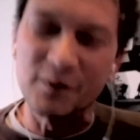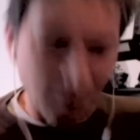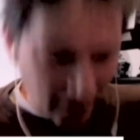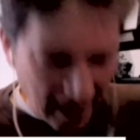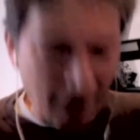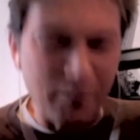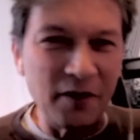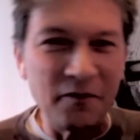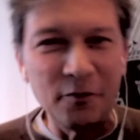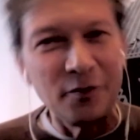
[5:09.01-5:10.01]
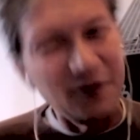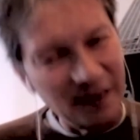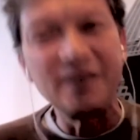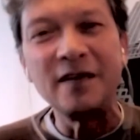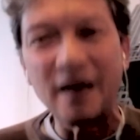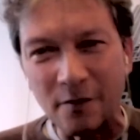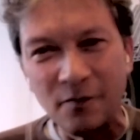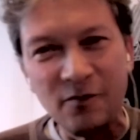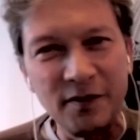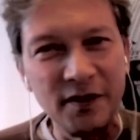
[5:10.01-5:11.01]
Donc, après le foot, il y a, comme
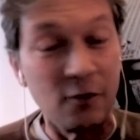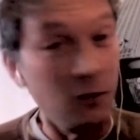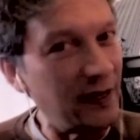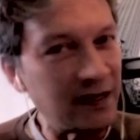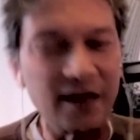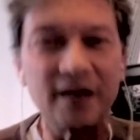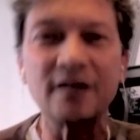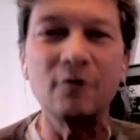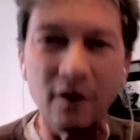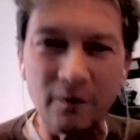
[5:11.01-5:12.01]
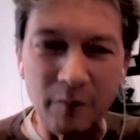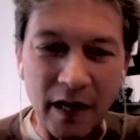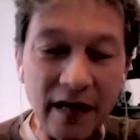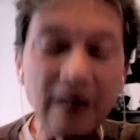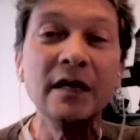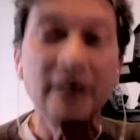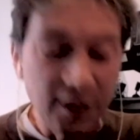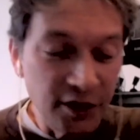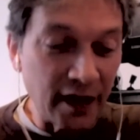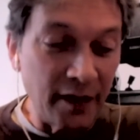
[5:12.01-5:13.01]
vous le dites, le basket, le mhm. handball et
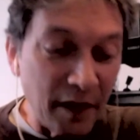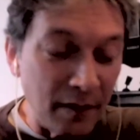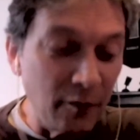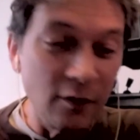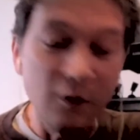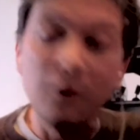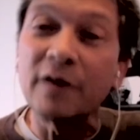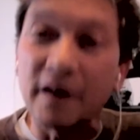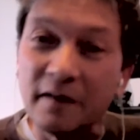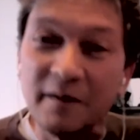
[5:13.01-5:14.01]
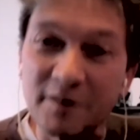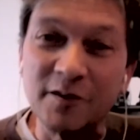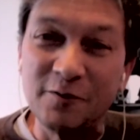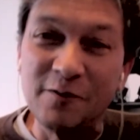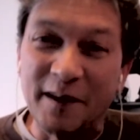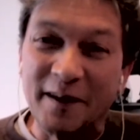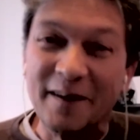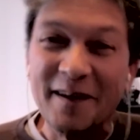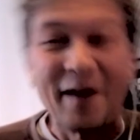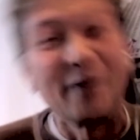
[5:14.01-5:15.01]
je dirais même euh, le hockey, si je voulais.
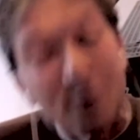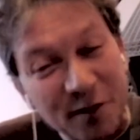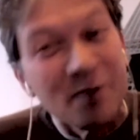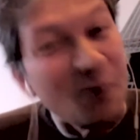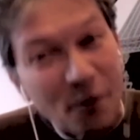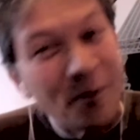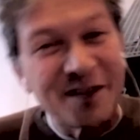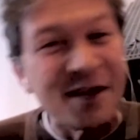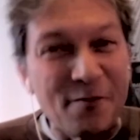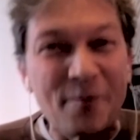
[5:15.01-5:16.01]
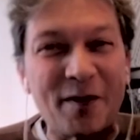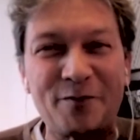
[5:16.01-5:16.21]
Avec du dribble, on peut passer un peu partout.